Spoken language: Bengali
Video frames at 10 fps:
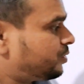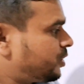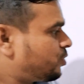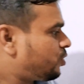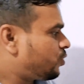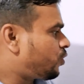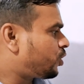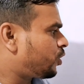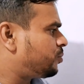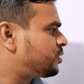দেখো
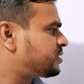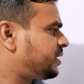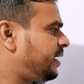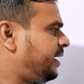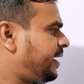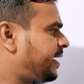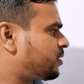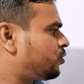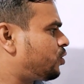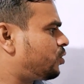ঘনকে বলছে
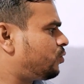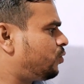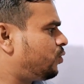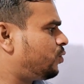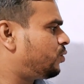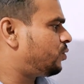এক নং ও